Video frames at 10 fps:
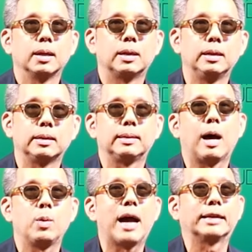คือ
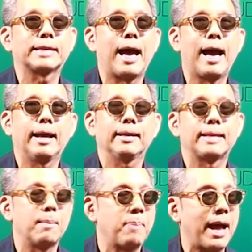เราอยากจะ
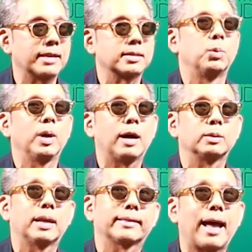นำพาสมมติเรา
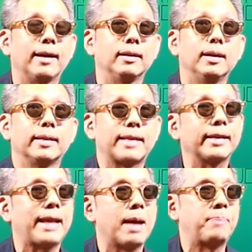จะตั้งตั้
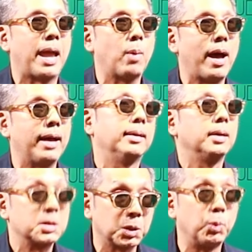งแคมเปญว่า
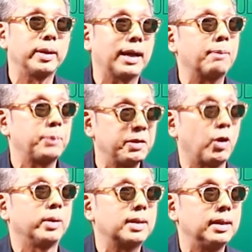สมมตินะครับพี่ฝ
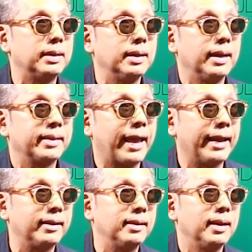นคือ
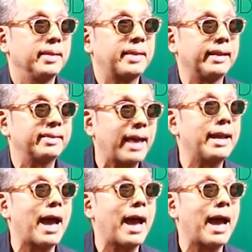10 10 Thai